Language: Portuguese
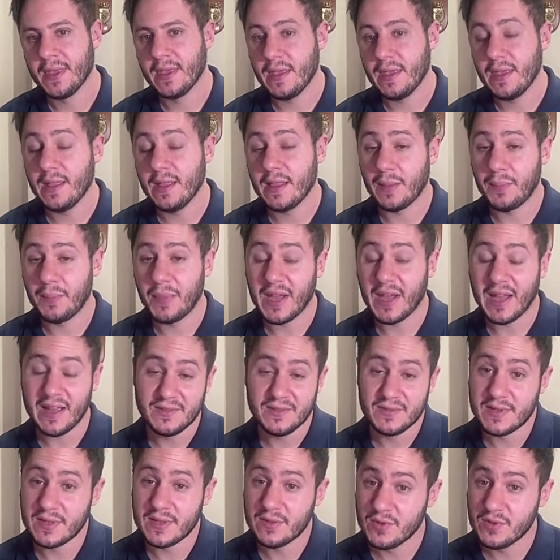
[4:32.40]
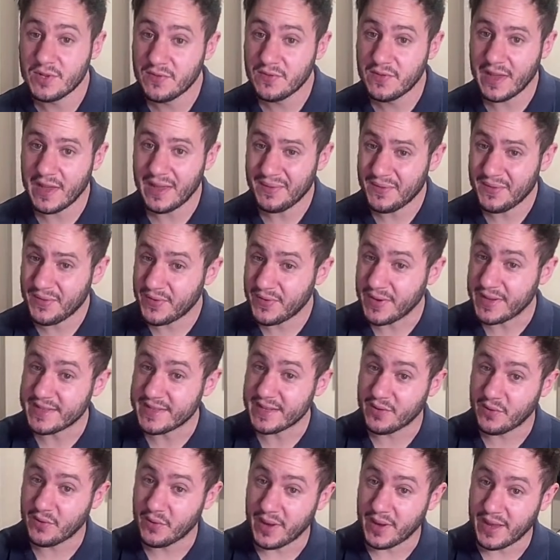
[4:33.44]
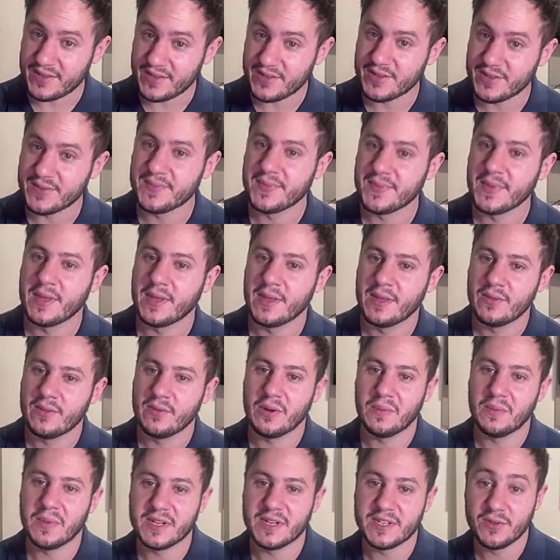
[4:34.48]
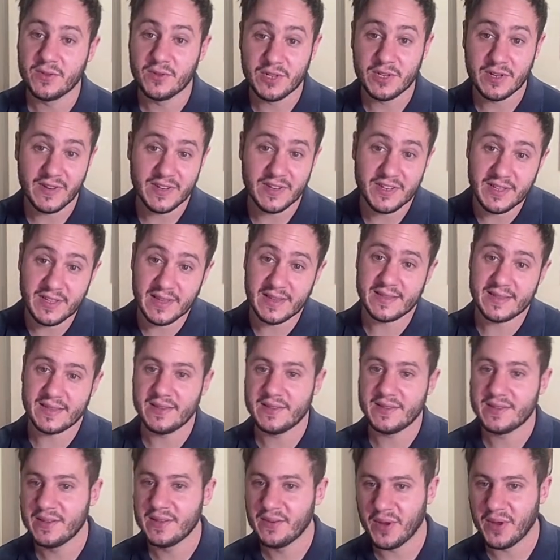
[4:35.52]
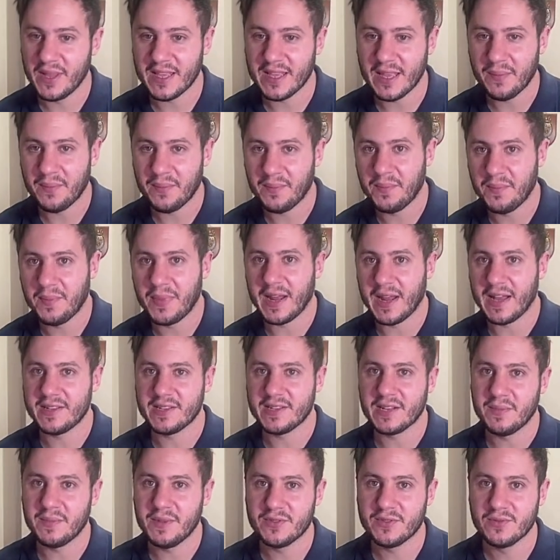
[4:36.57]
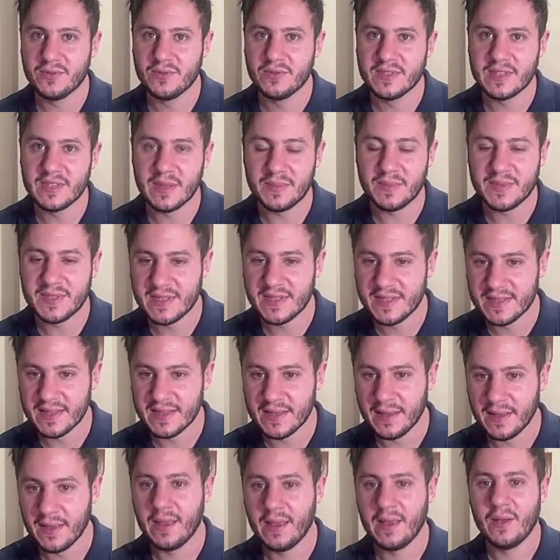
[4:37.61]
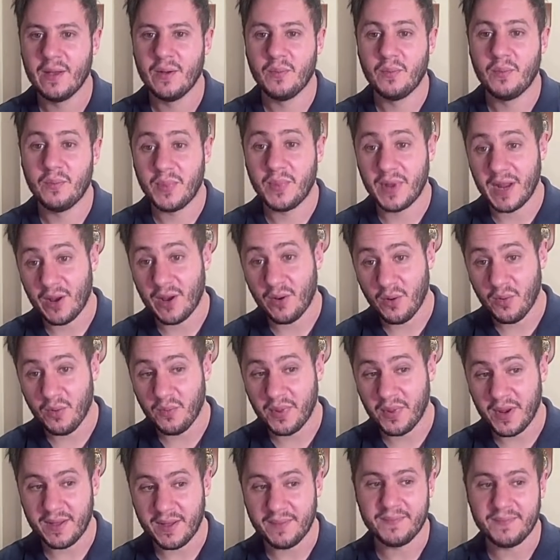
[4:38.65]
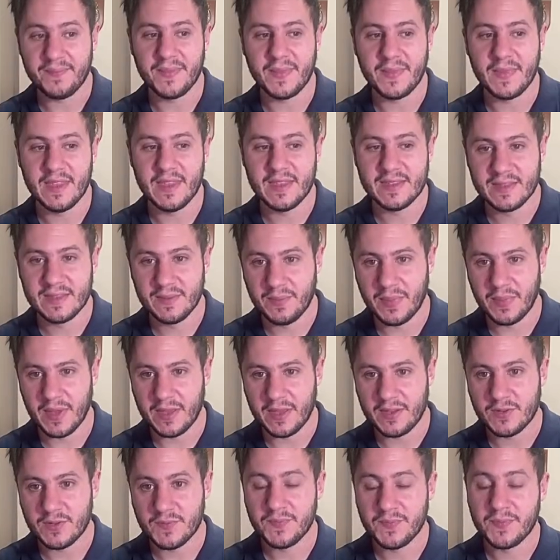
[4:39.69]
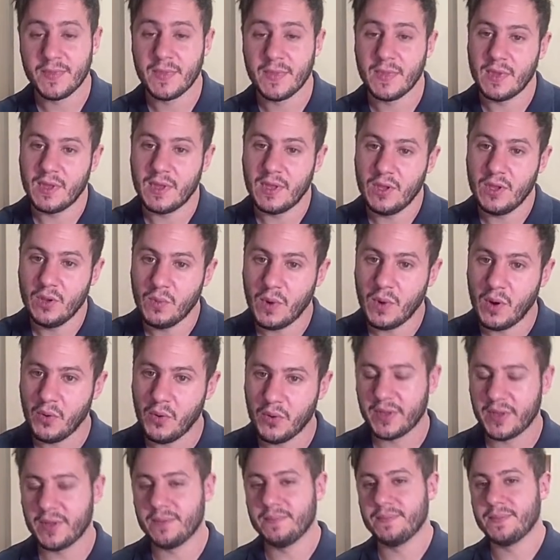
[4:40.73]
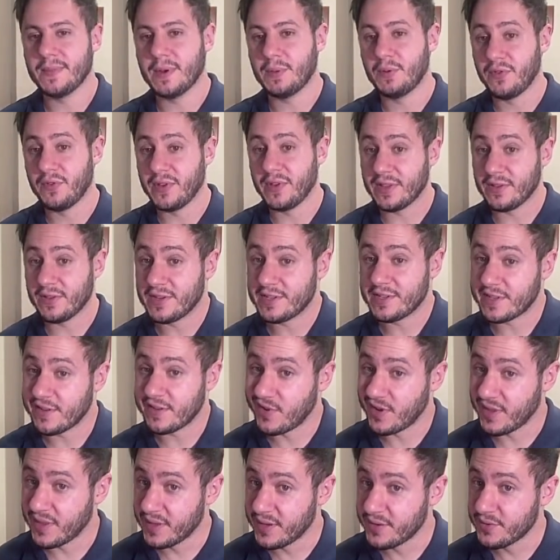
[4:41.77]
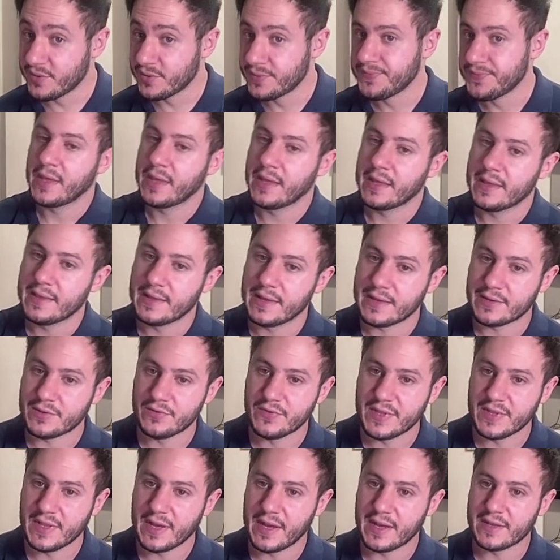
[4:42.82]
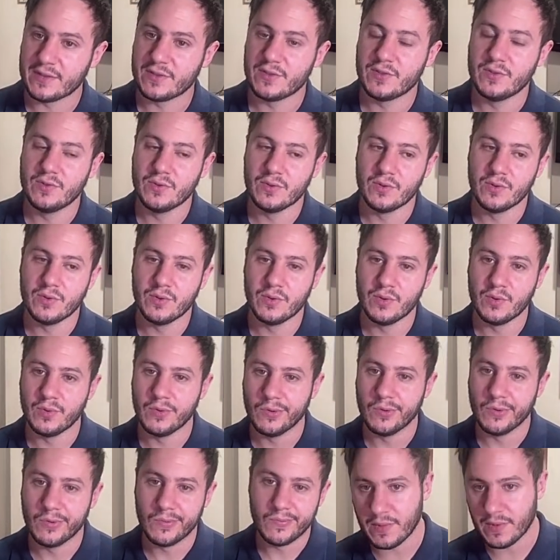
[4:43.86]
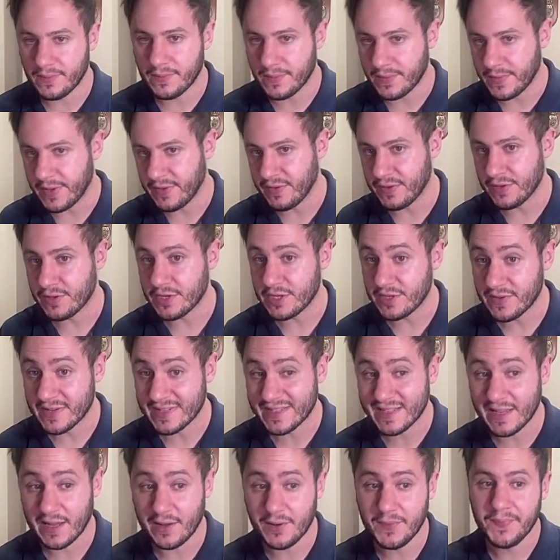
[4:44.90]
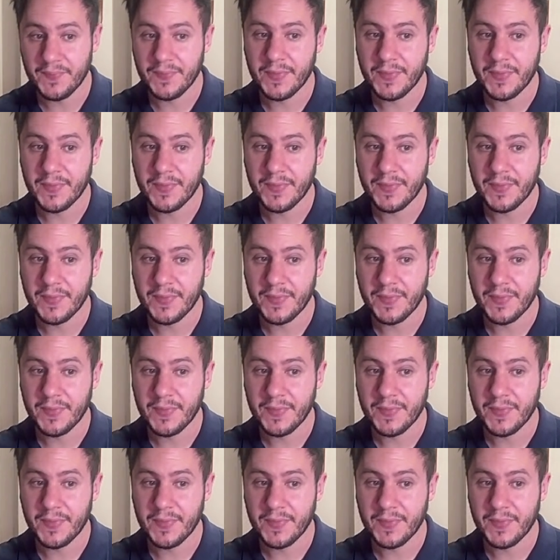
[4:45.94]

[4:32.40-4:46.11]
ir lá pegar. E se você não tiver, faz a quest do Armagedon, já vai te dar 150, que é praticamente tudo que você precisa para comprar esse pet. E uma outra, aproveitando que a gente está falando das novidades do evento de aniversário,